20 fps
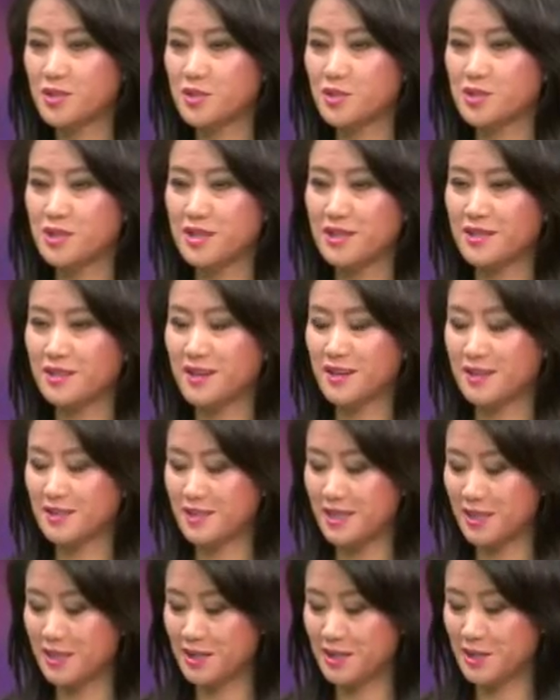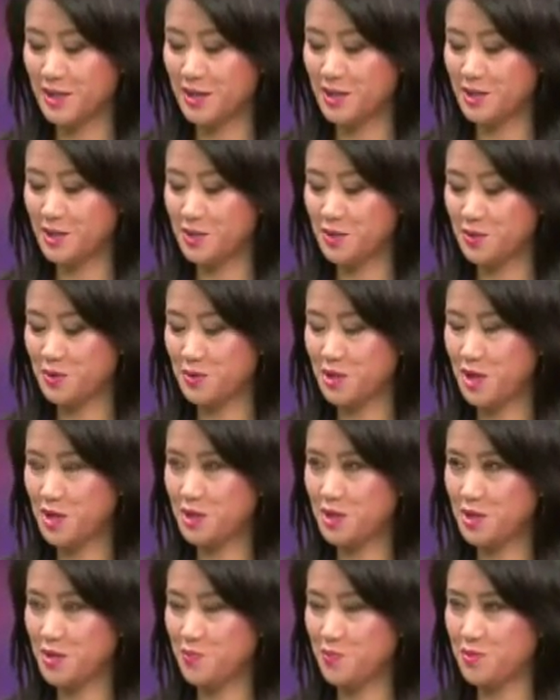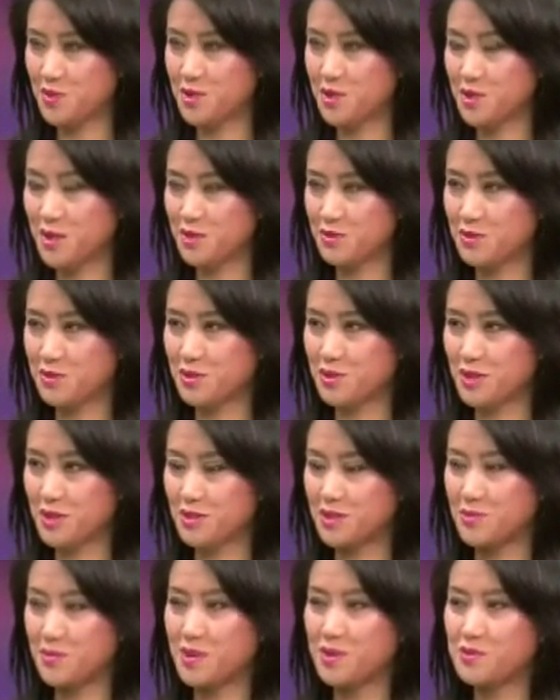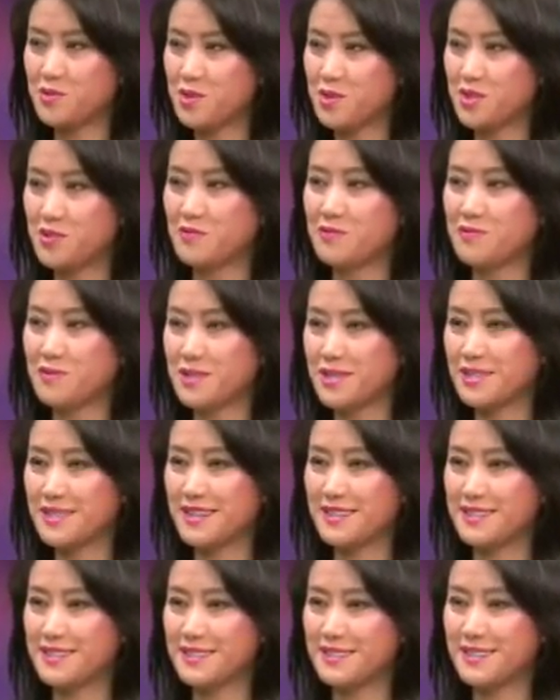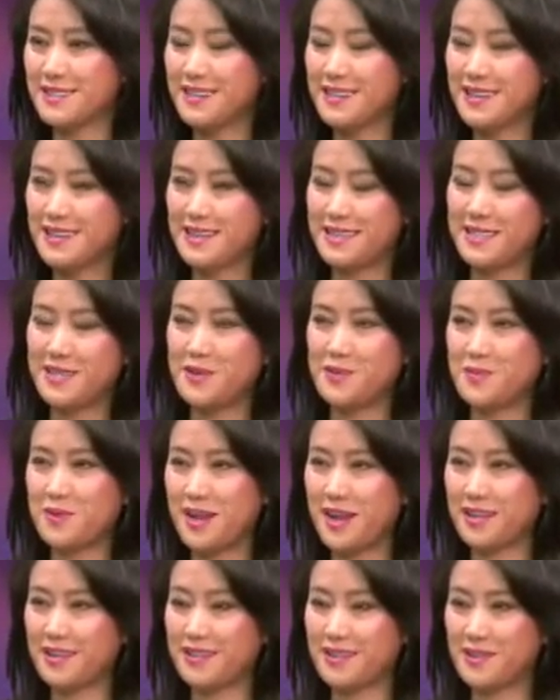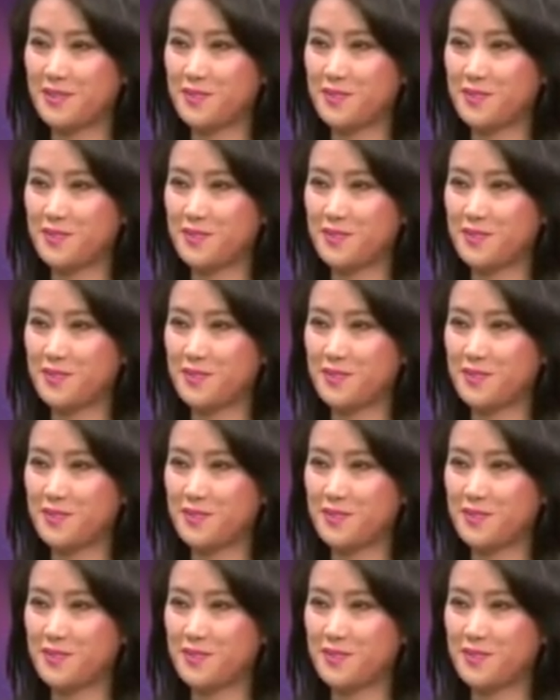就像你刚刚讲的，你要进入，你要你不是要去到这边去征服人家。其实现在我们看到，